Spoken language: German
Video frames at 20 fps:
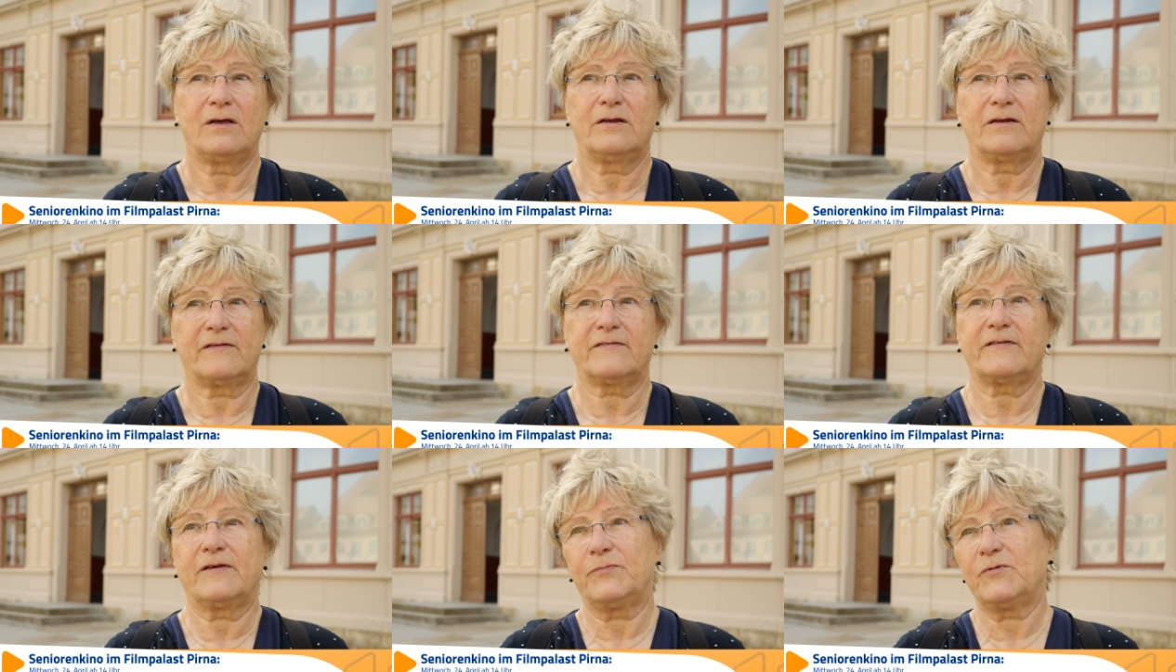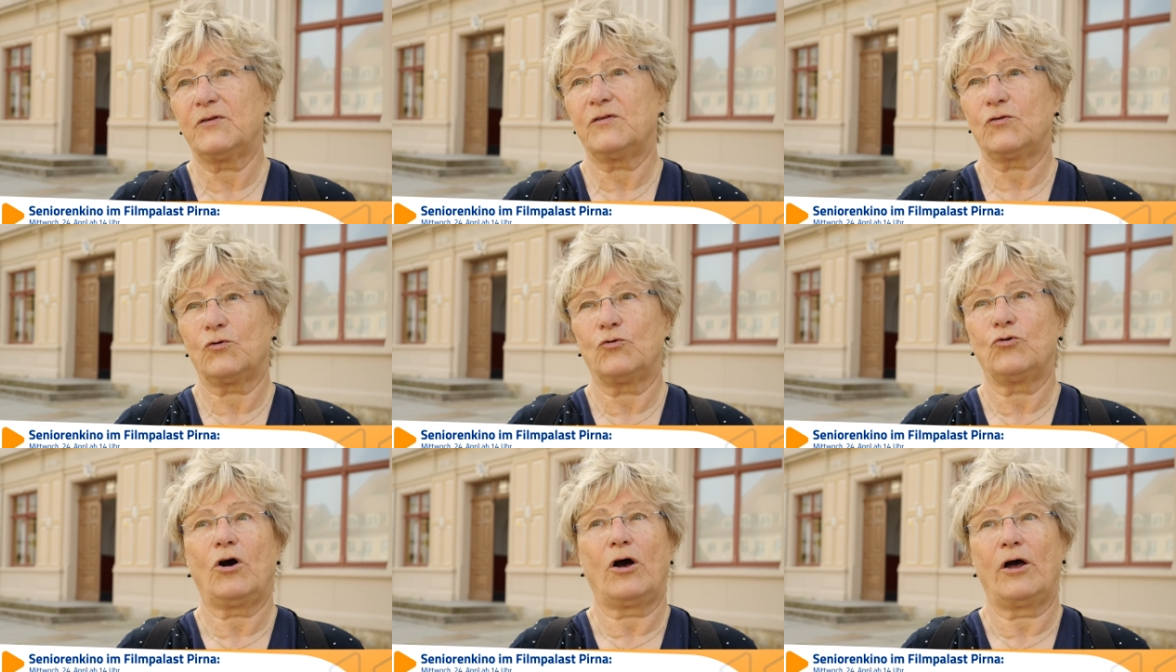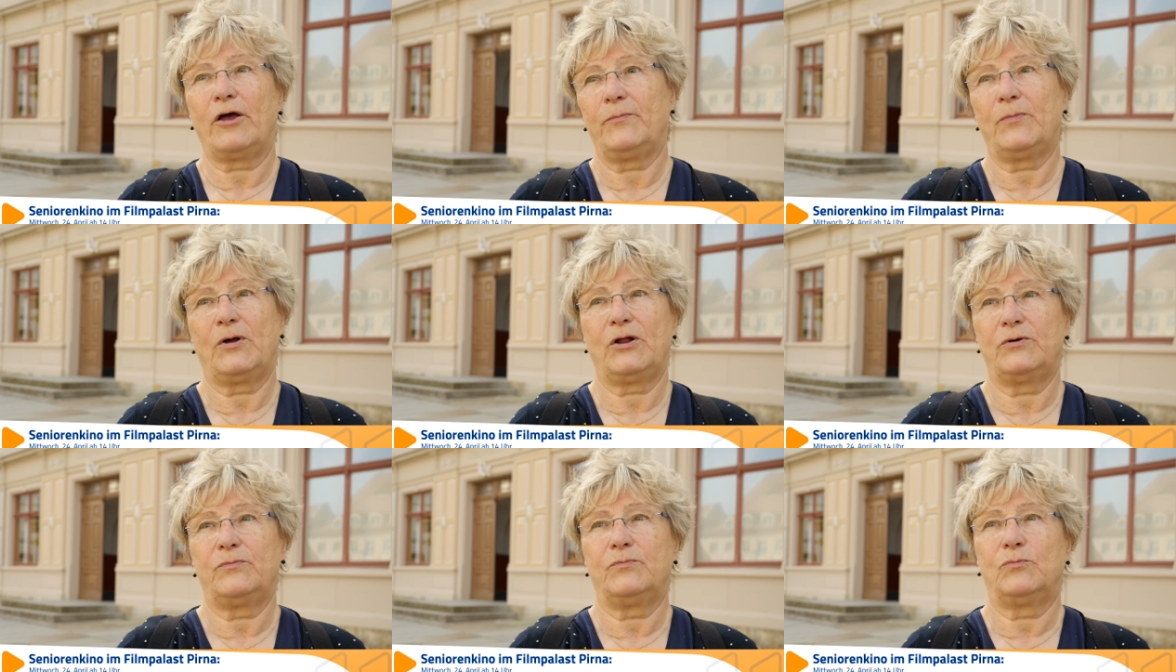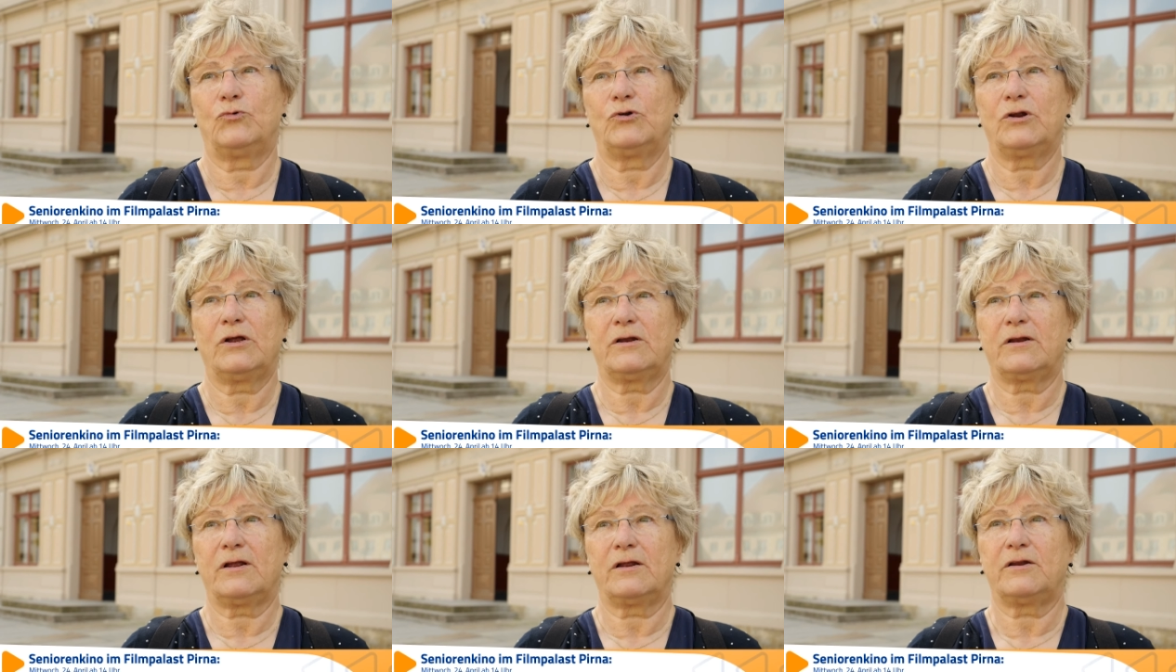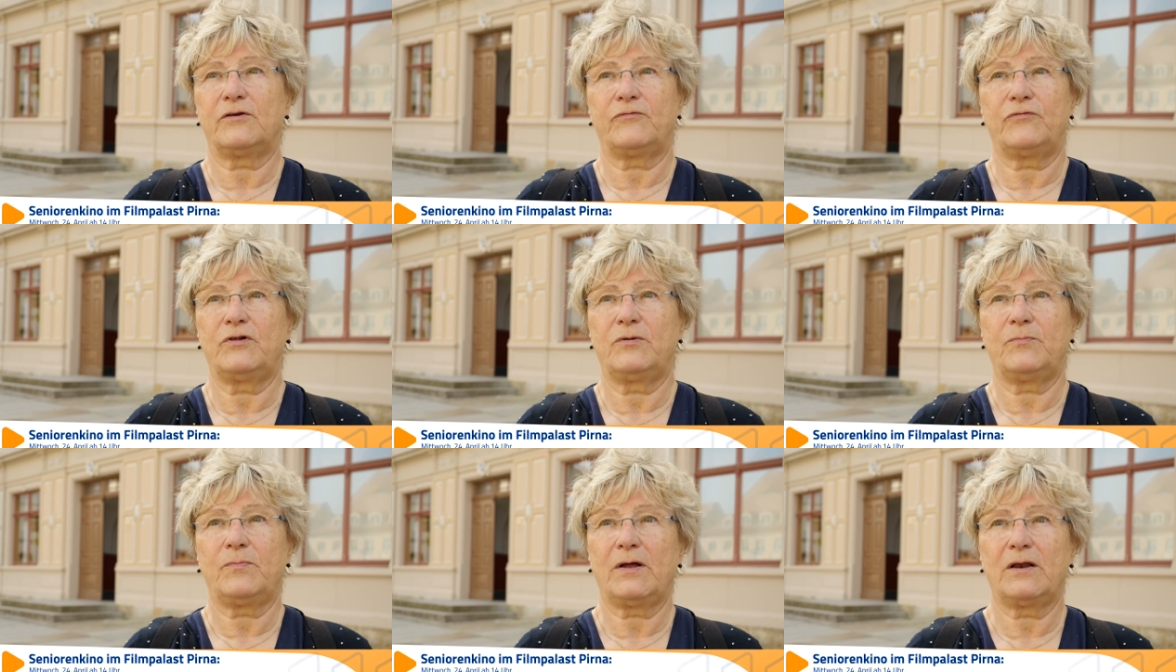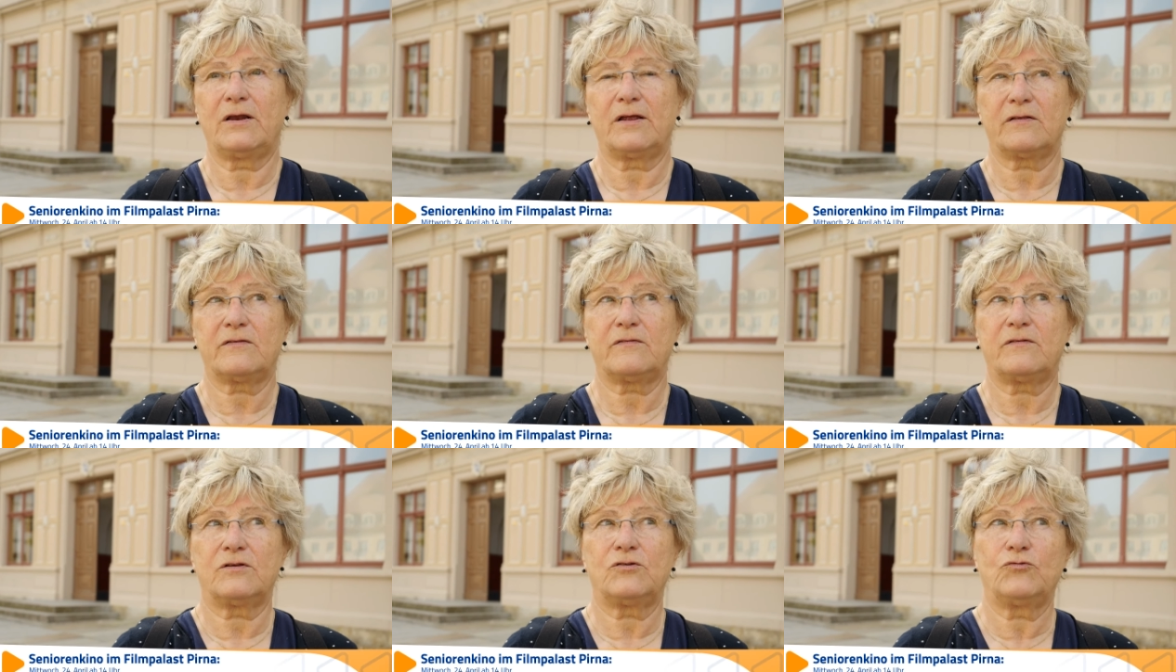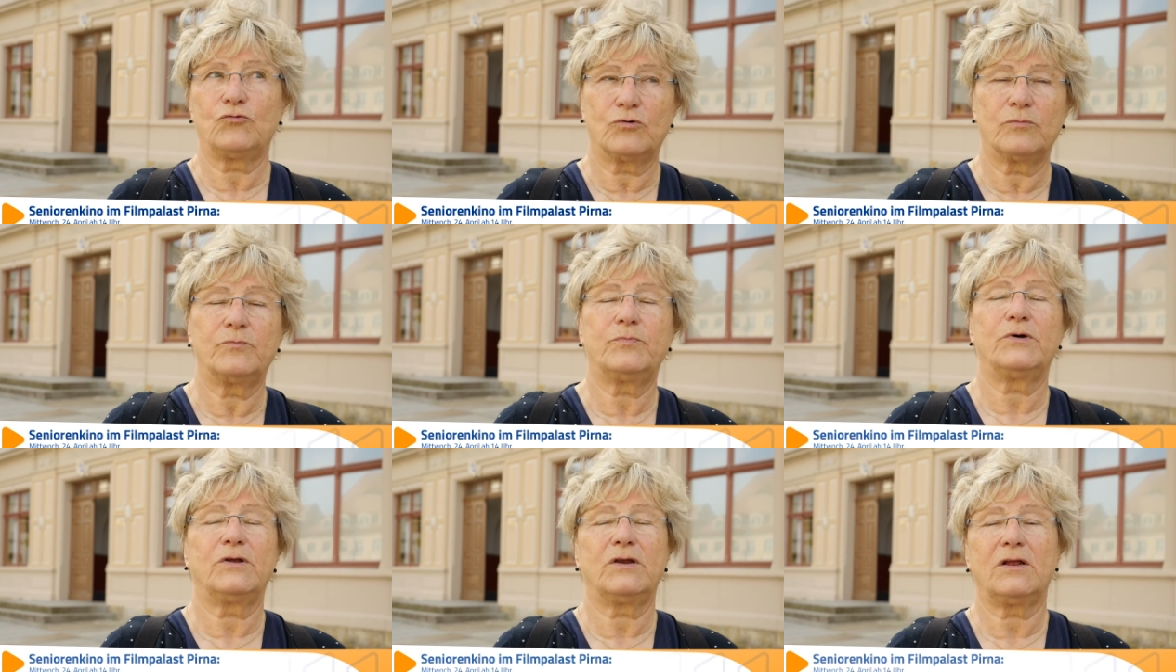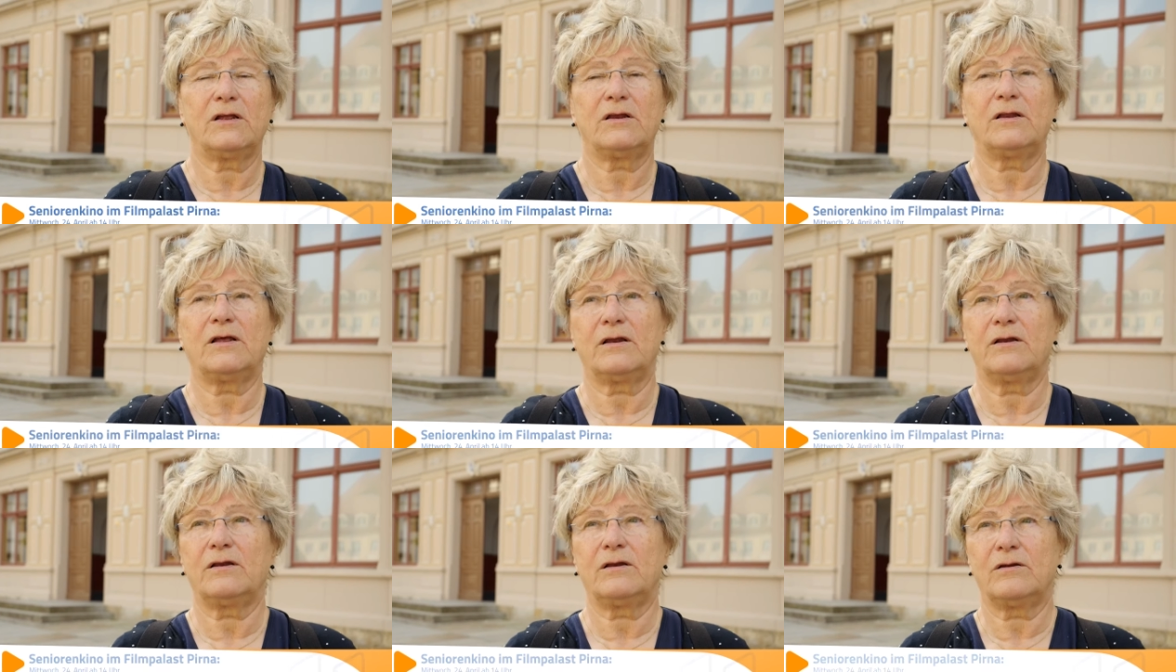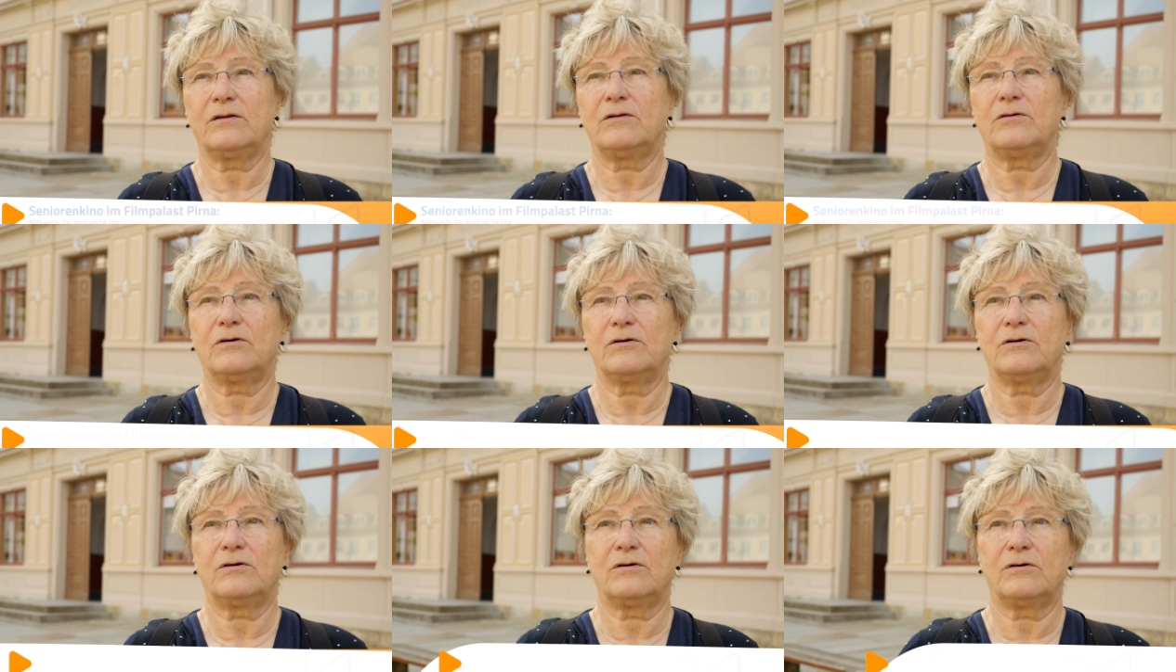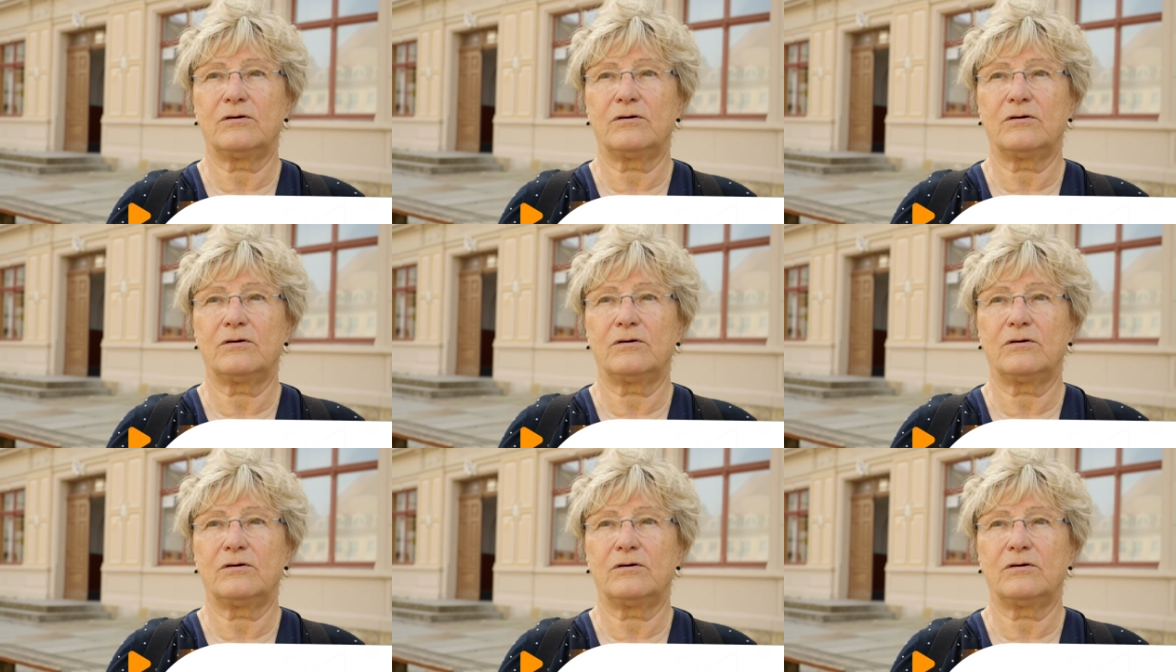Das gibt es jetzt auch einmal im Monat, hat der Filmpalast nicht nur in Pirna dann äh,